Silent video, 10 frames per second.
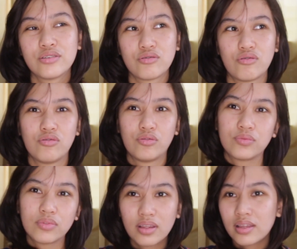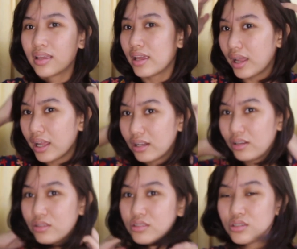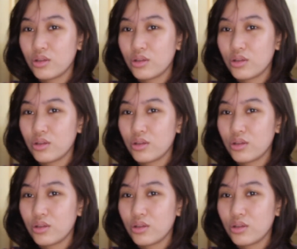so it looks